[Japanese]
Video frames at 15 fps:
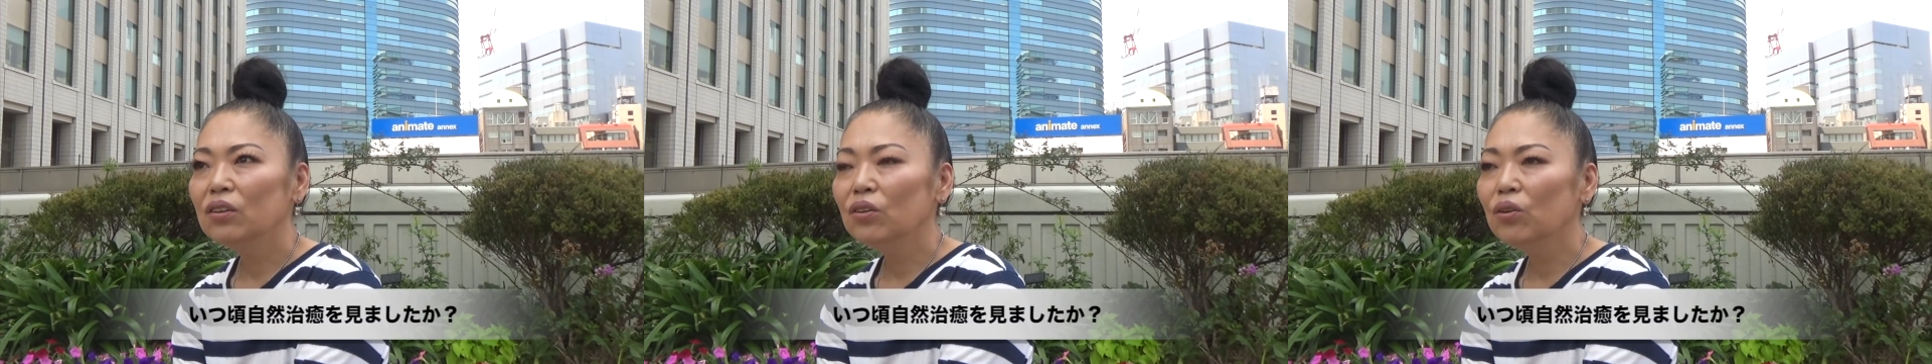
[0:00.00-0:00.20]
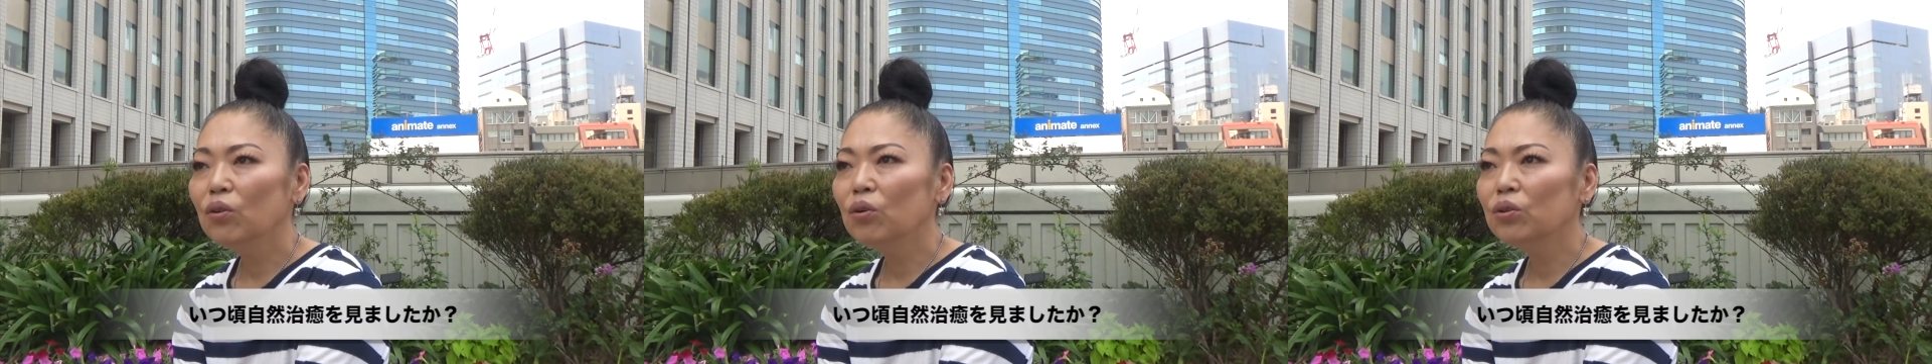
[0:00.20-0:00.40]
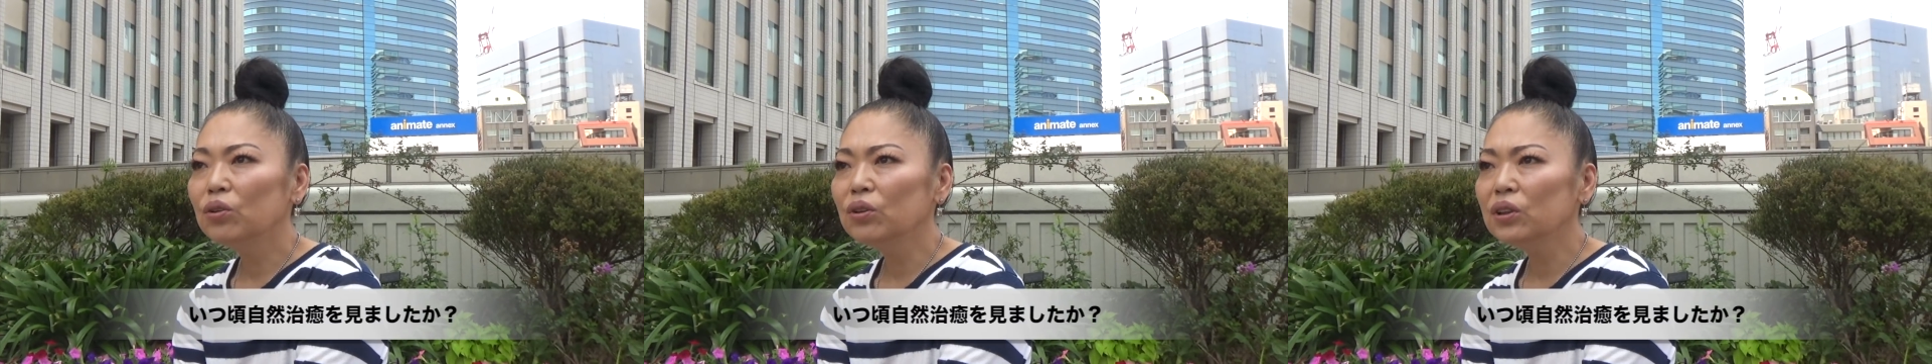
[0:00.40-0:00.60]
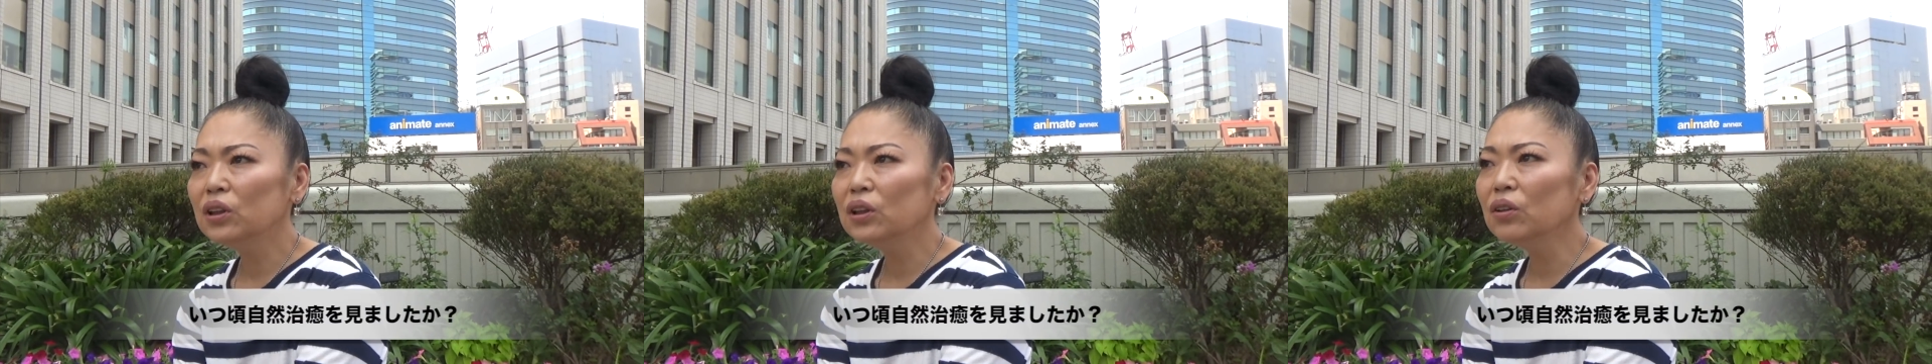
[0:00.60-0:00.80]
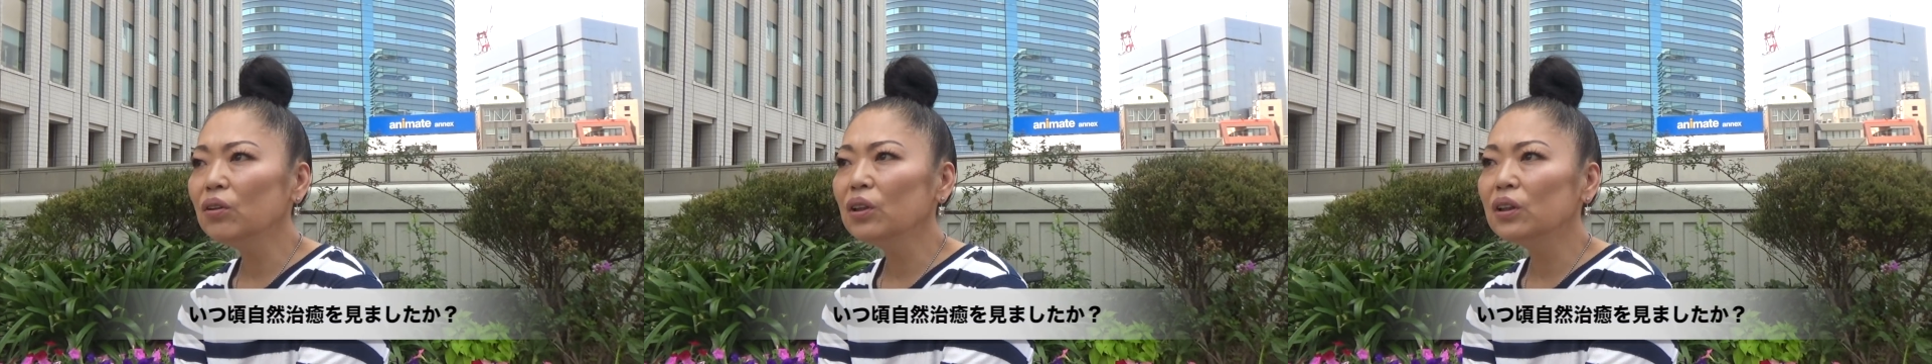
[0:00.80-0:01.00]
と今
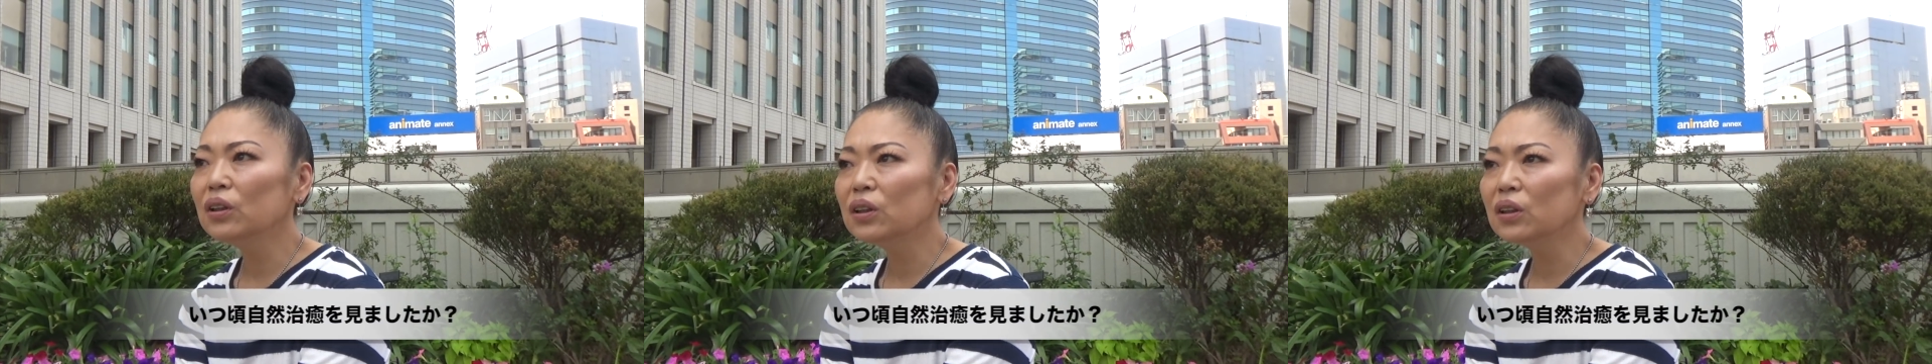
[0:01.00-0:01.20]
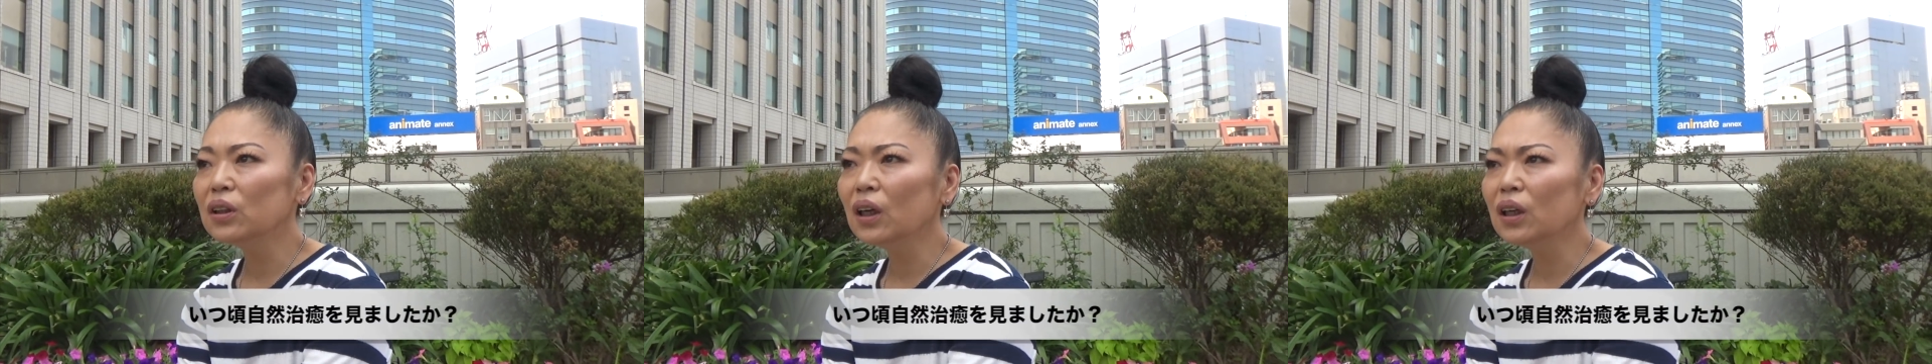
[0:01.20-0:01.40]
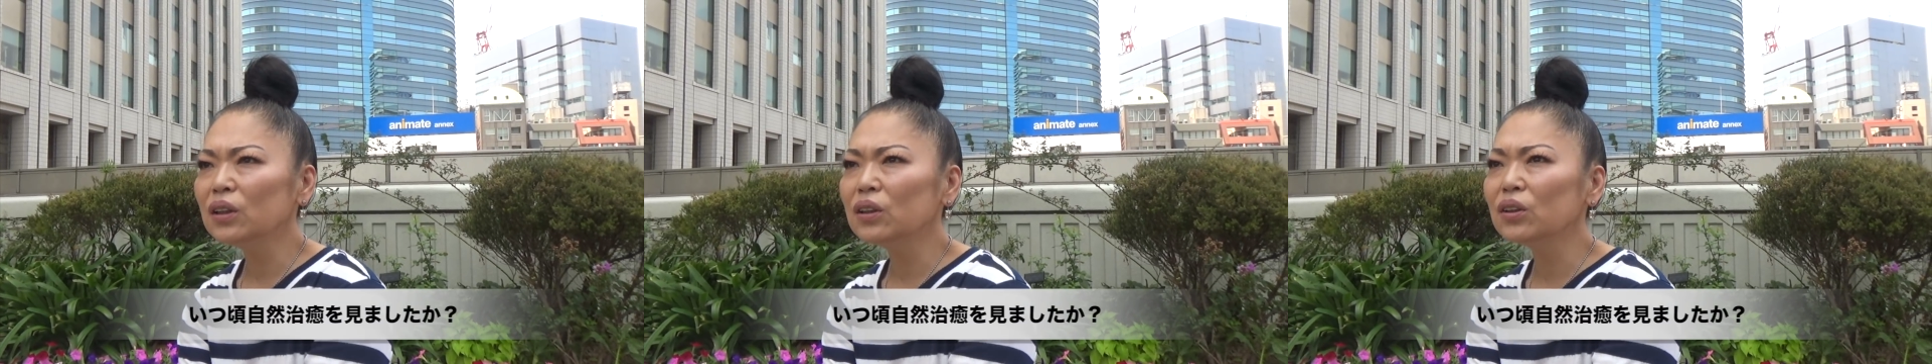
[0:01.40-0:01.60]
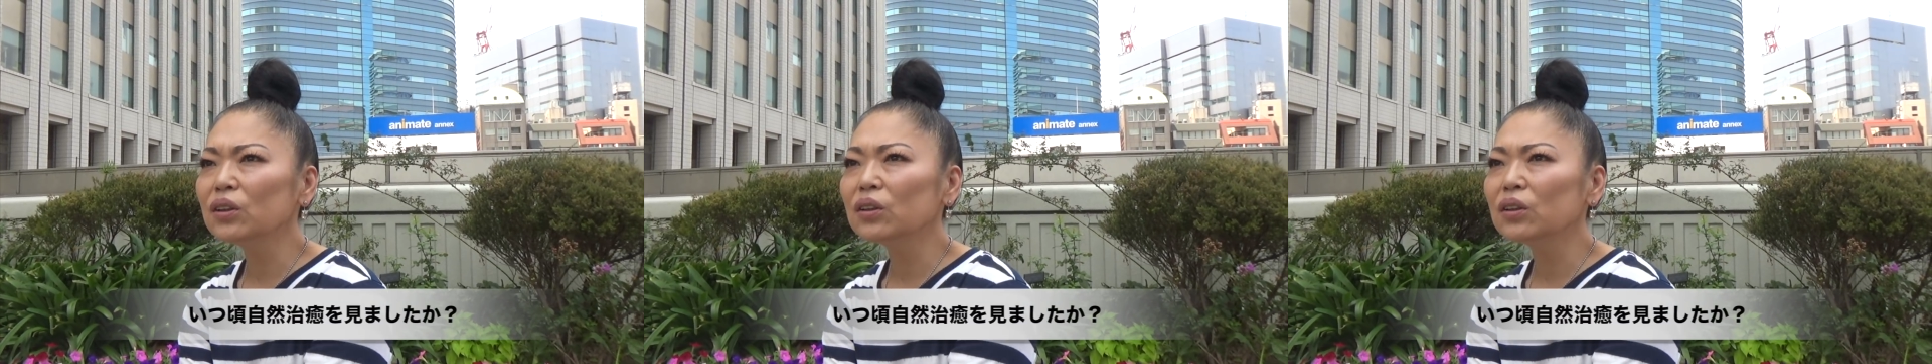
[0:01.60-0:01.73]
年の1月